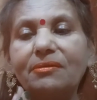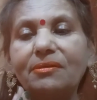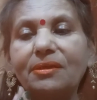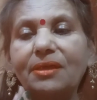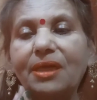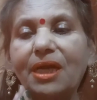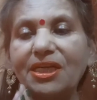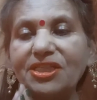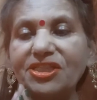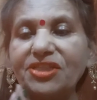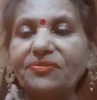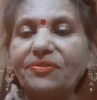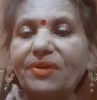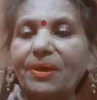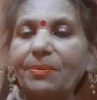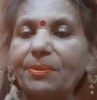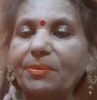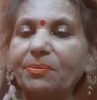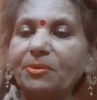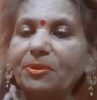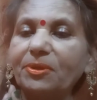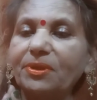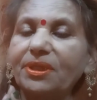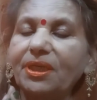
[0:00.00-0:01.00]
काशी फल भी
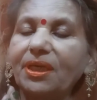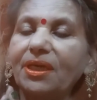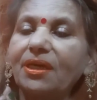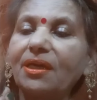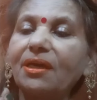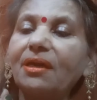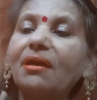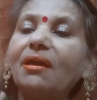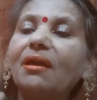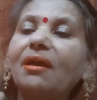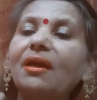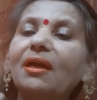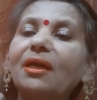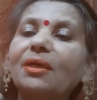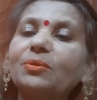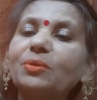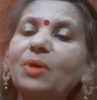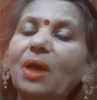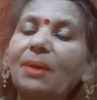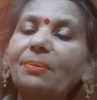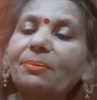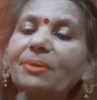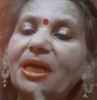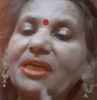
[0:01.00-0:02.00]
बोलते हैं तो
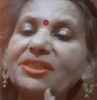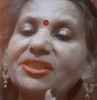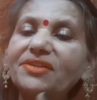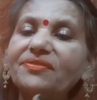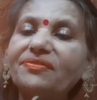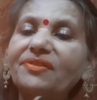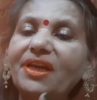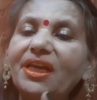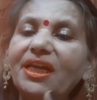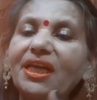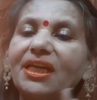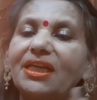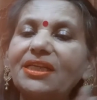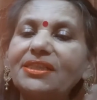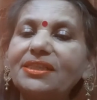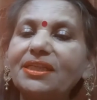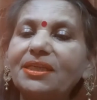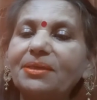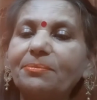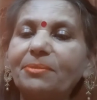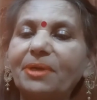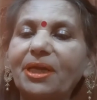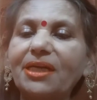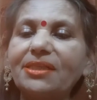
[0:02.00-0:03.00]
आप काशी फल ले लीजिए
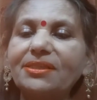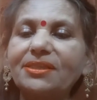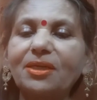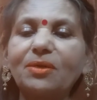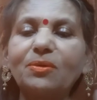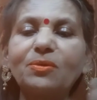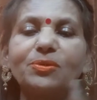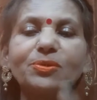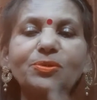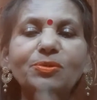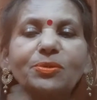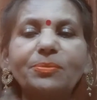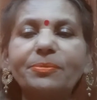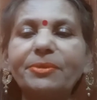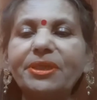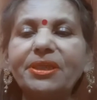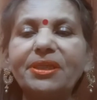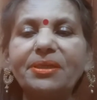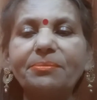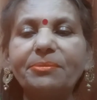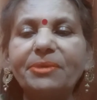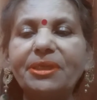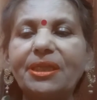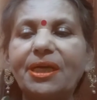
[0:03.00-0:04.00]
एक बड़ा सा और उसको
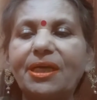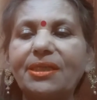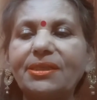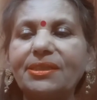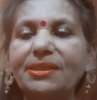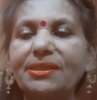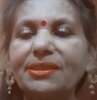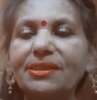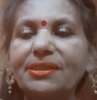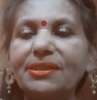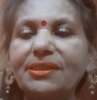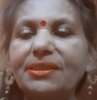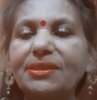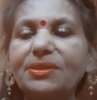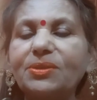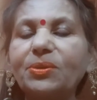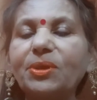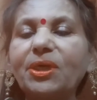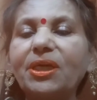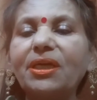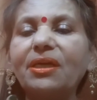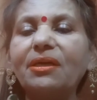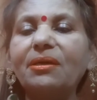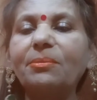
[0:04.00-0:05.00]
मंदिर में दान दे दीजिए तो
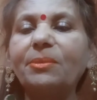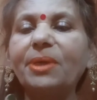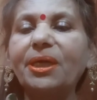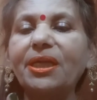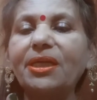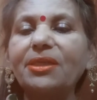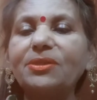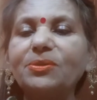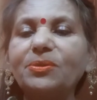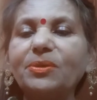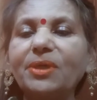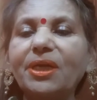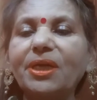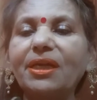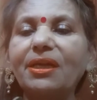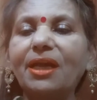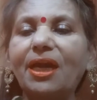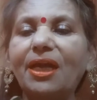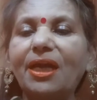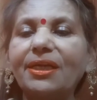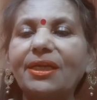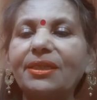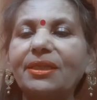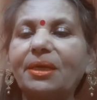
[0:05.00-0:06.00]
ये हमारे जो है
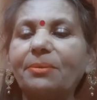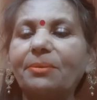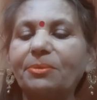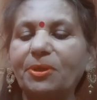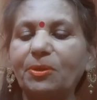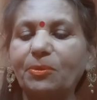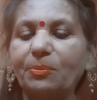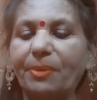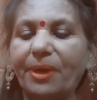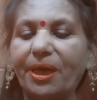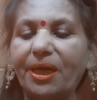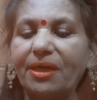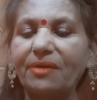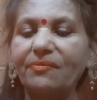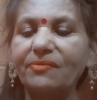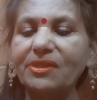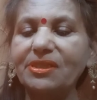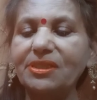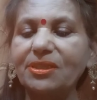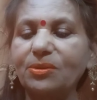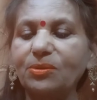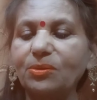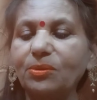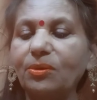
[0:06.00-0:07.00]
लाल किताब के उपाय हैं
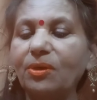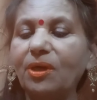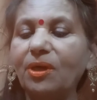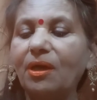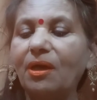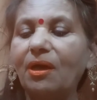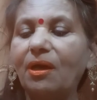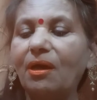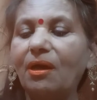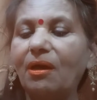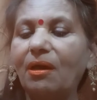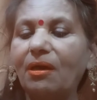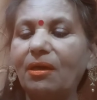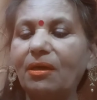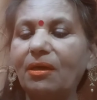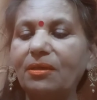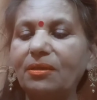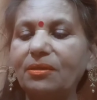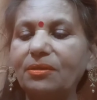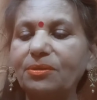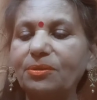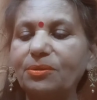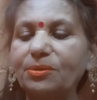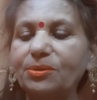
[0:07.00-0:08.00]
वैसे तो
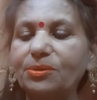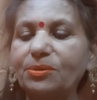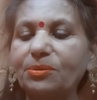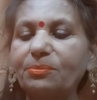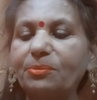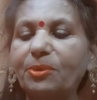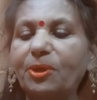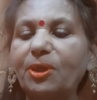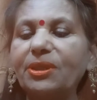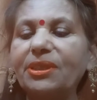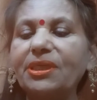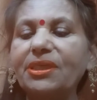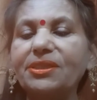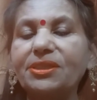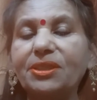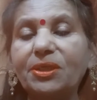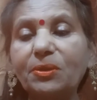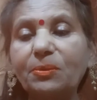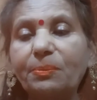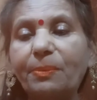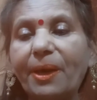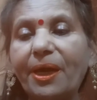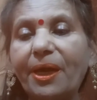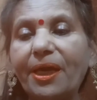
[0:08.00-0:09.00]
दोस्तों बहुत अच्छे
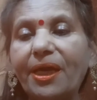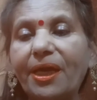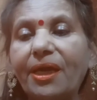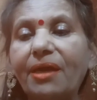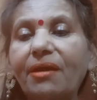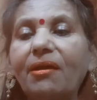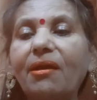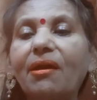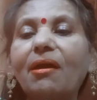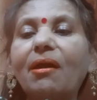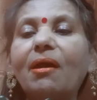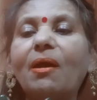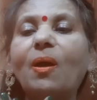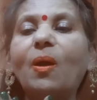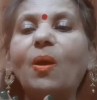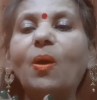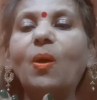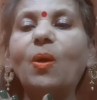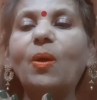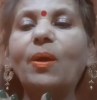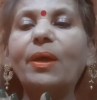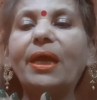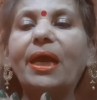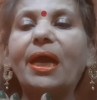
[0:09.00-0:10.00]
उपाय हैं
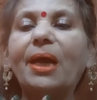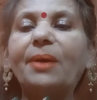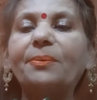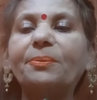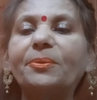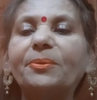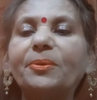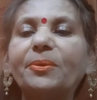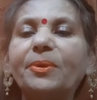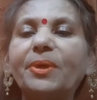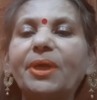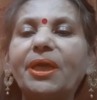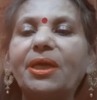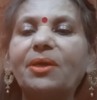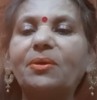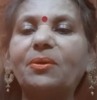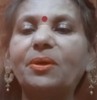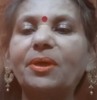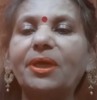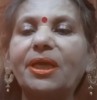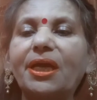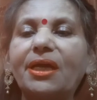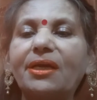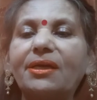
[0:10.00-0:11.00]
और आपको एक
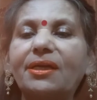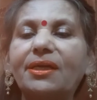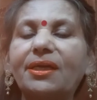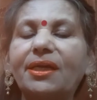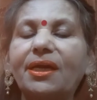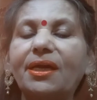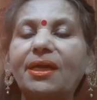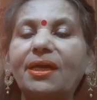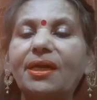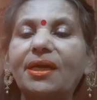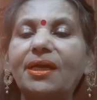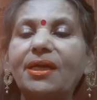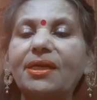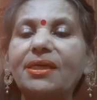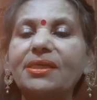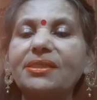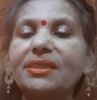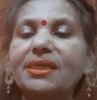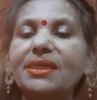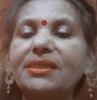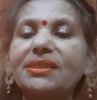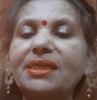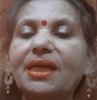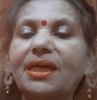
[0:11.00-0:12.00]
और क्या करना है
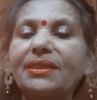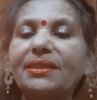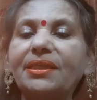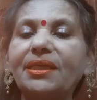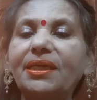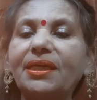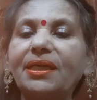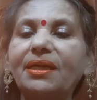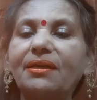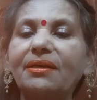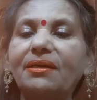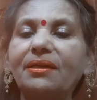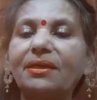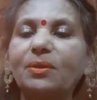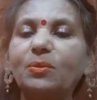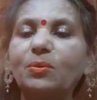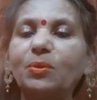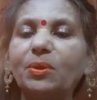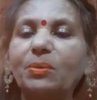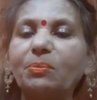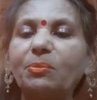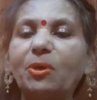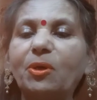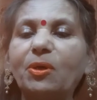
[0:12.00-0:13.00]
इसके साथ ही अगर
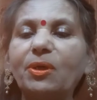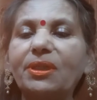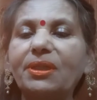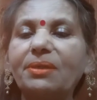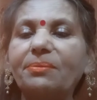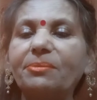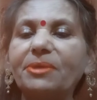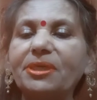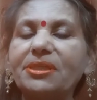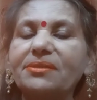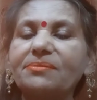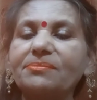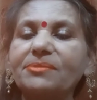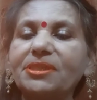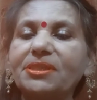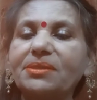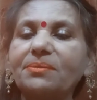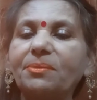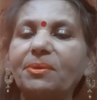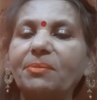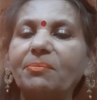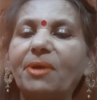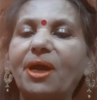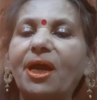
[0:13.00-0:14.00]
कोई बहुत लंबे समय से
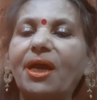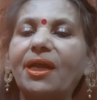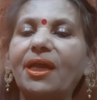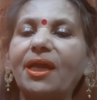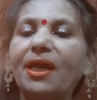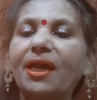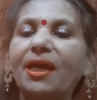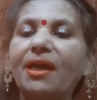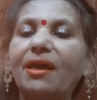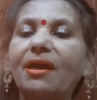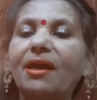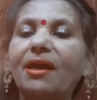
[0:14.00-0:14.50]
बीमार है